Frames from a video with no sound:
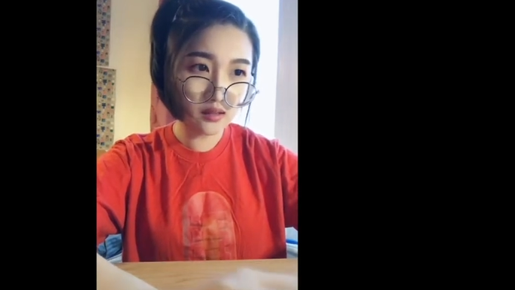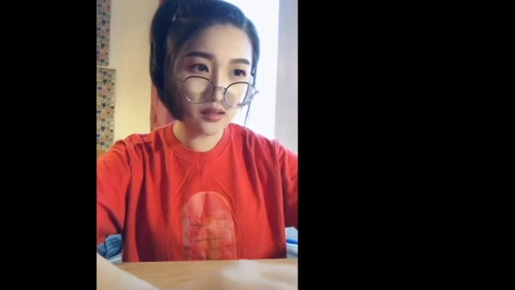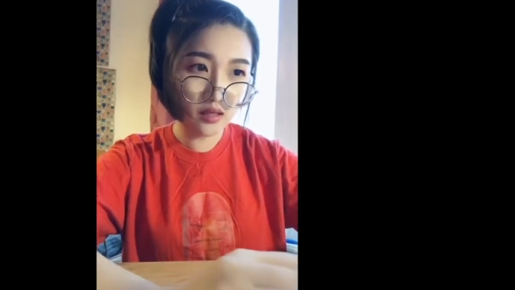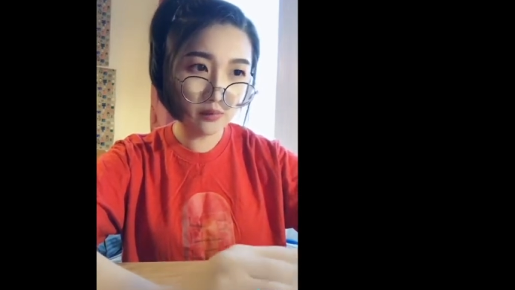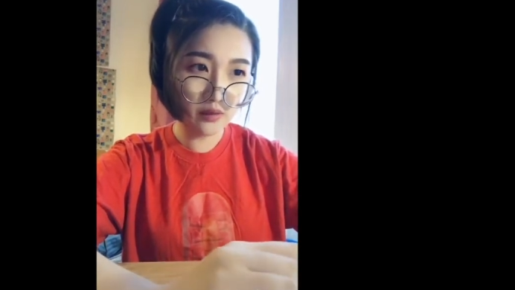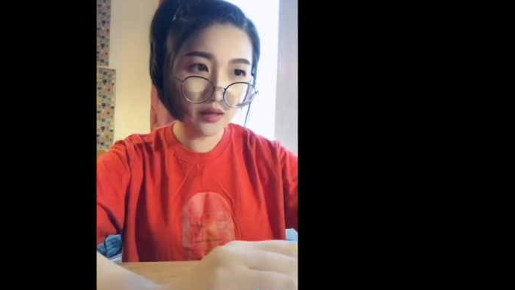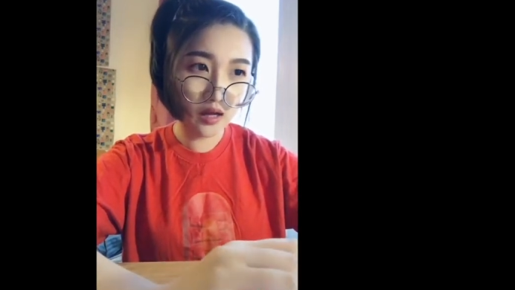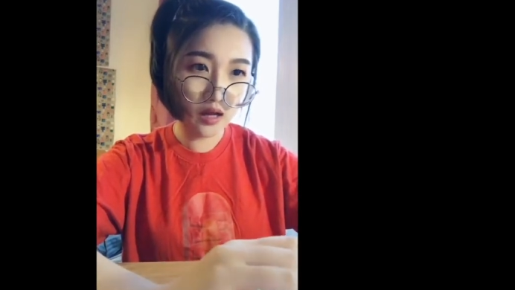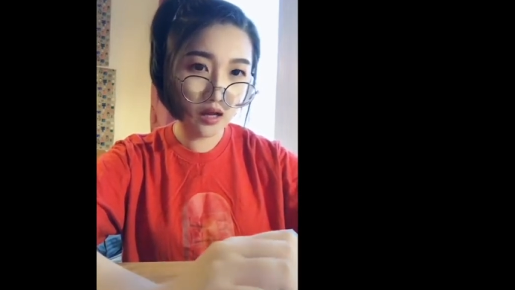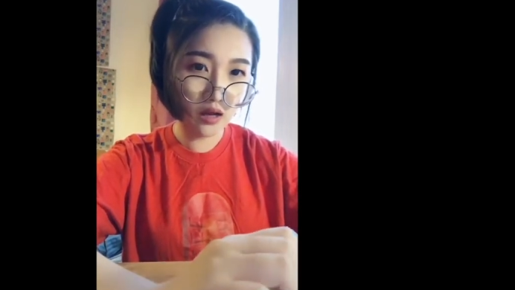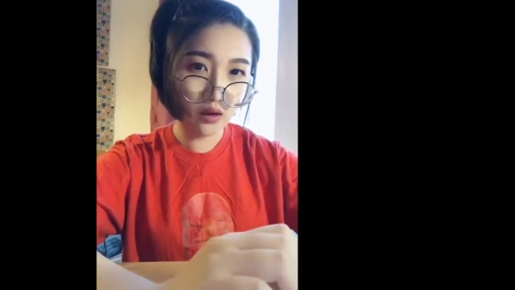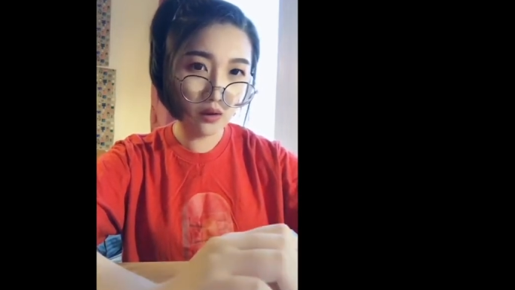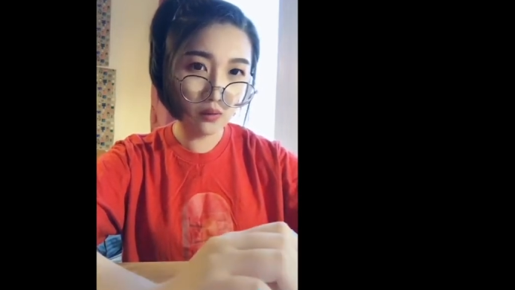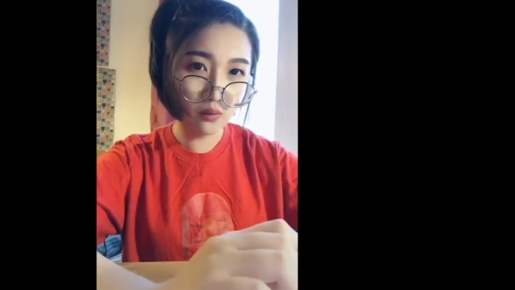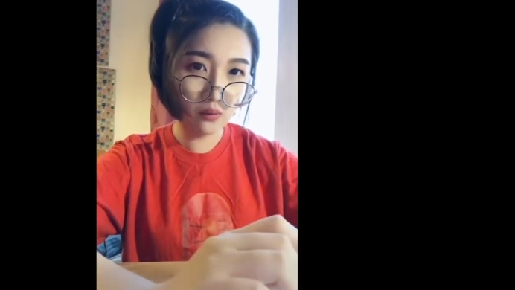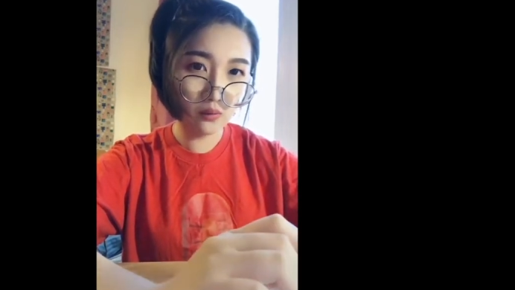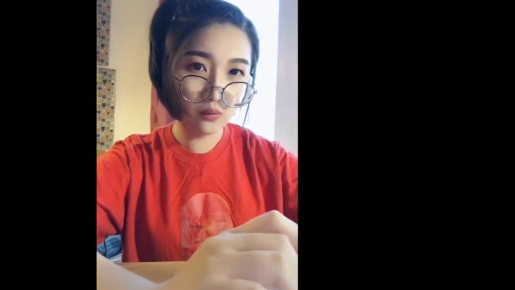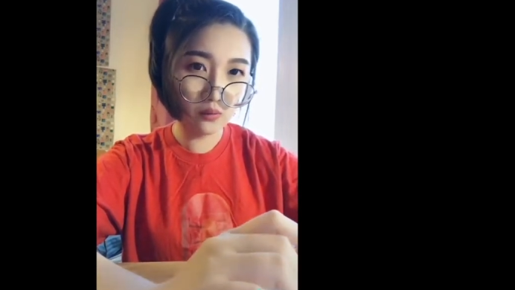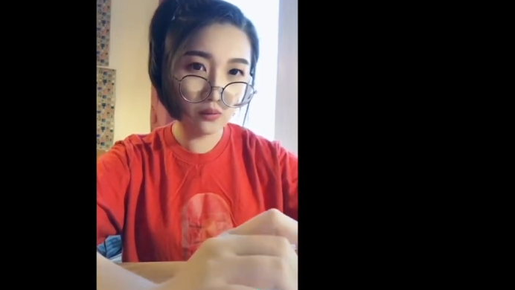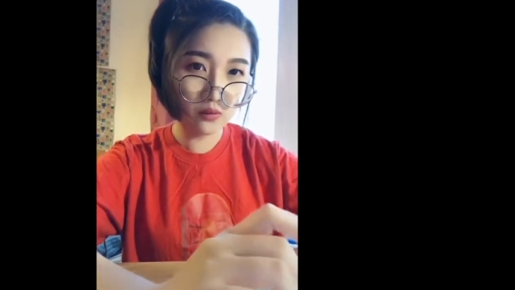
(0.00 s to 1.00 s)
要不要
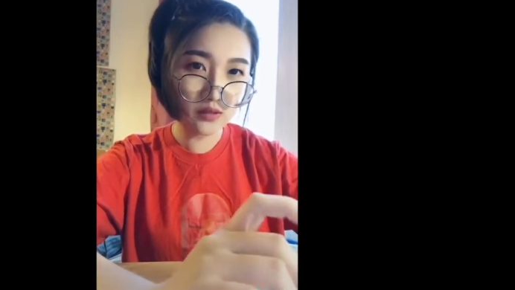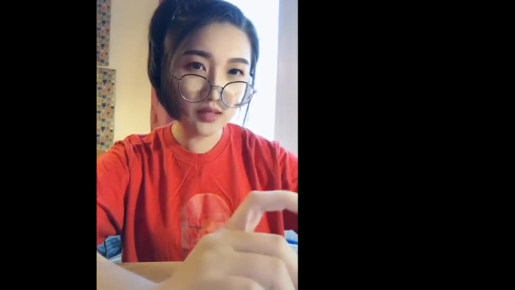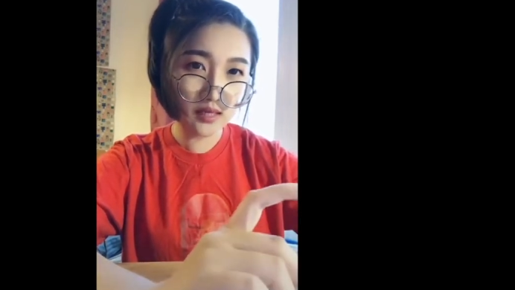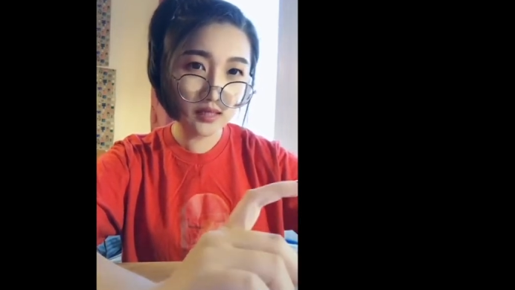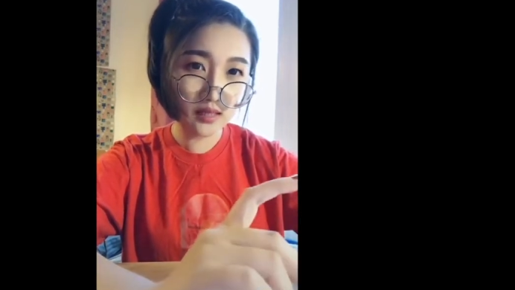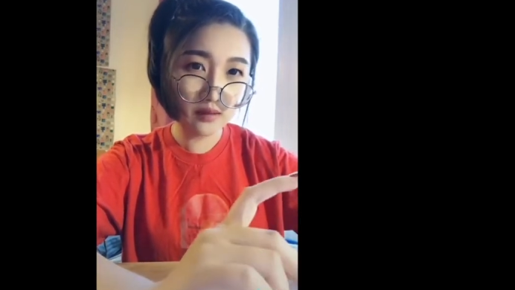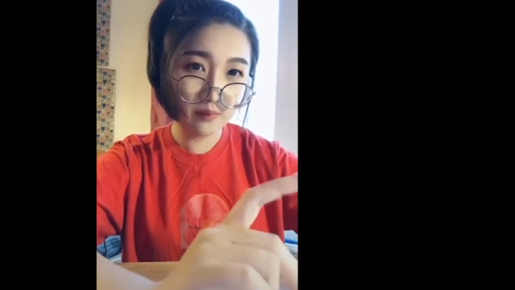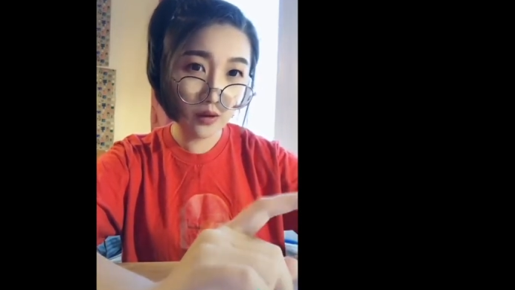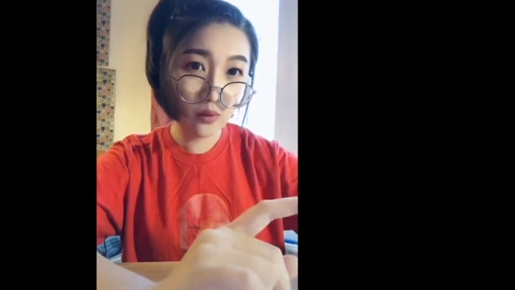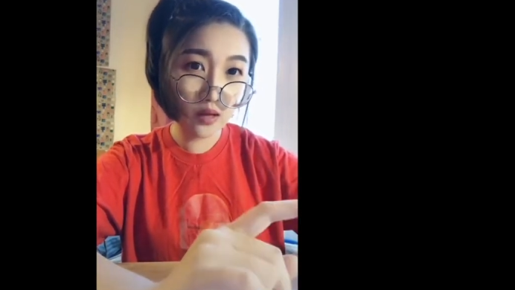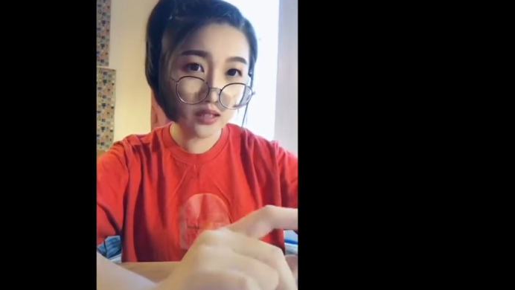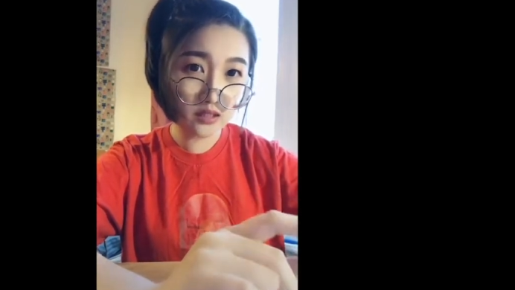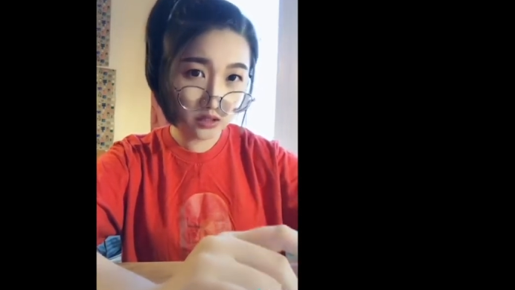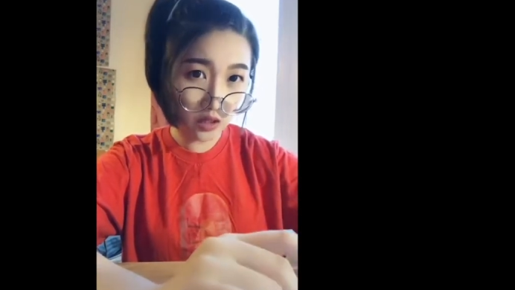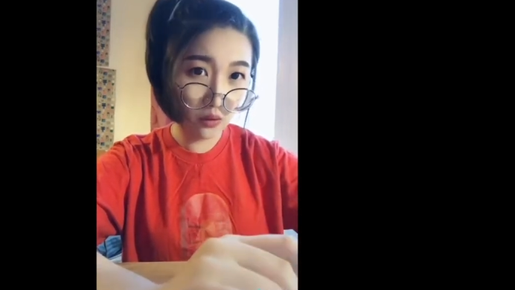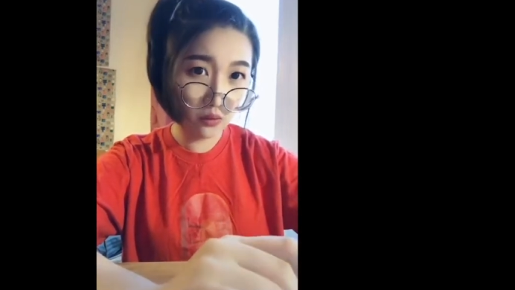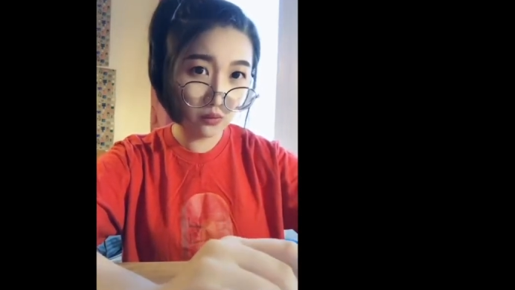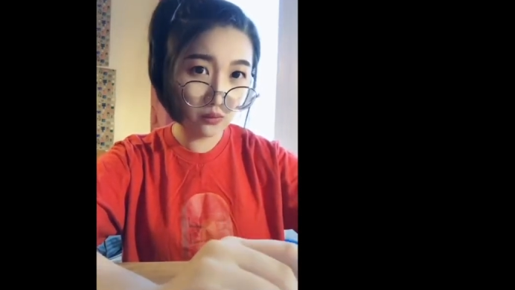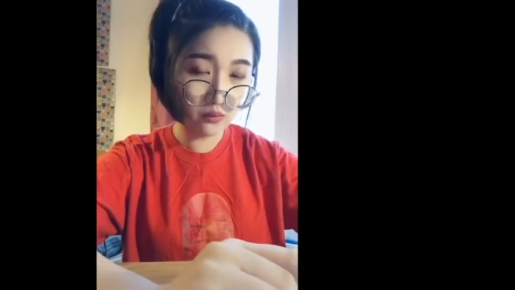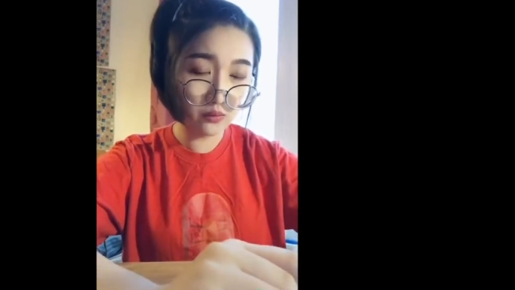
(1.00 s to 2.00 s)
我去给你买点
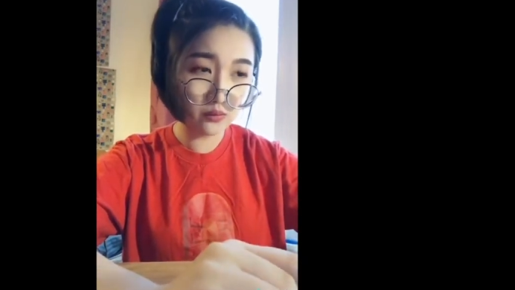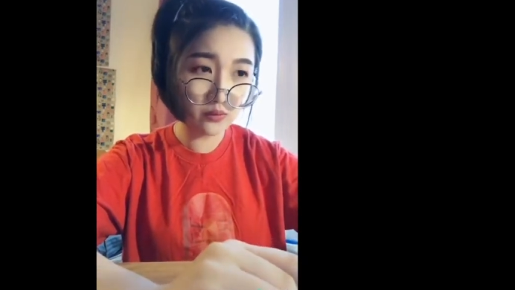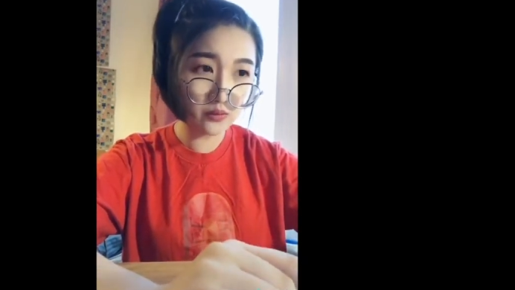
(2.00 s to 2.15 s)
粥？